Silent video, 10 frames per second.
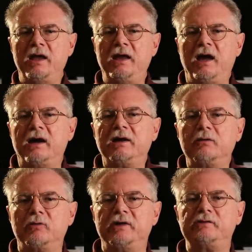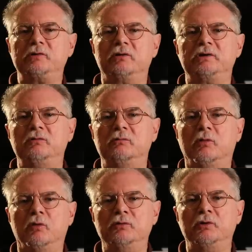E anche questo in un
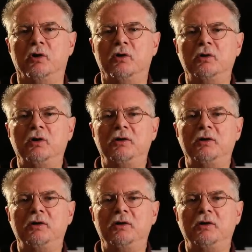mondo